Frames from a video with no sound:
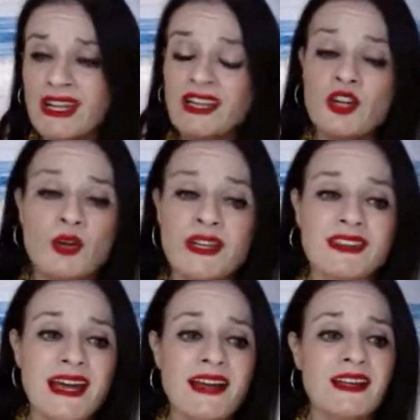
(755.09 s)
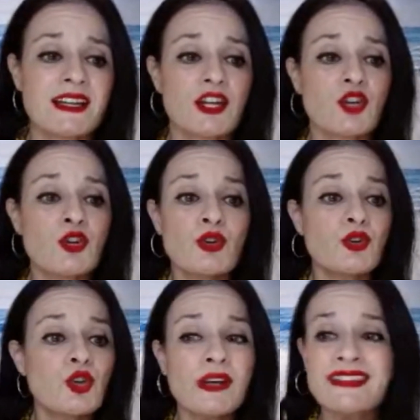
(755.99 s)
porque no estás
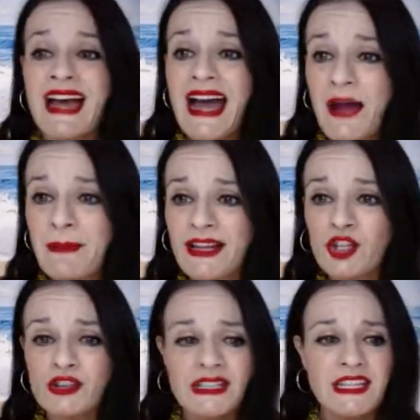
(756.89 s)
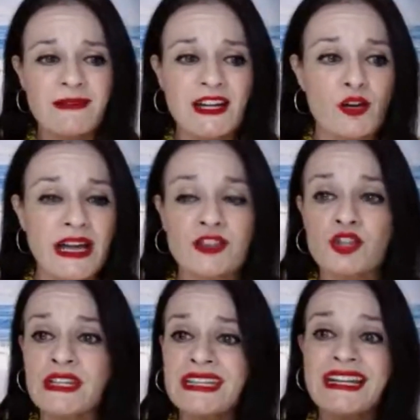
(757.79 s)
no estás amándote, ni
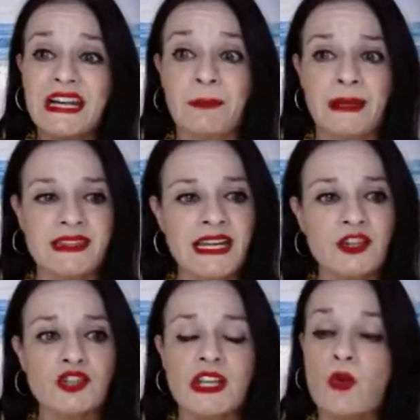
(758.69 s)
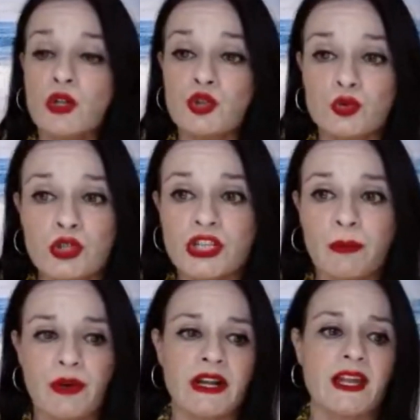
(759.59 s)
valorándote, ni respetándote cuando tú no
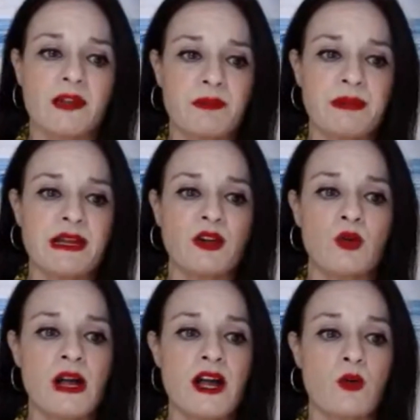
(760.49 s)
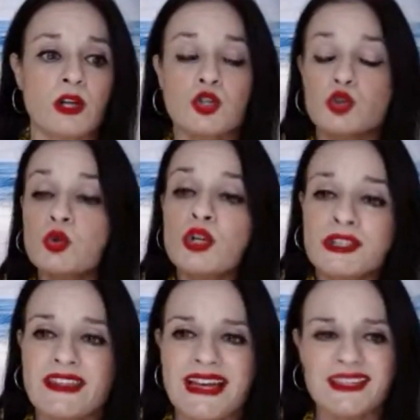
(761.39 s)
te pones en primer lugar, cuando tú
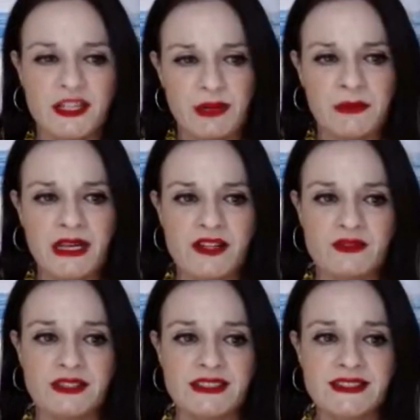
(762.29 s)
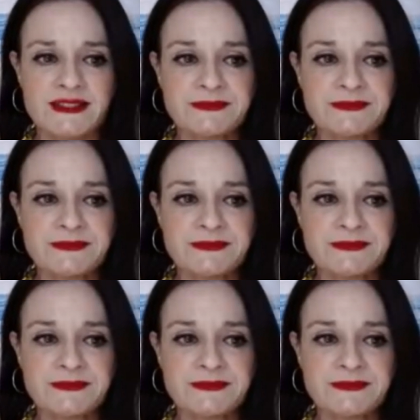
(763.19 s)
no te das a ti primero.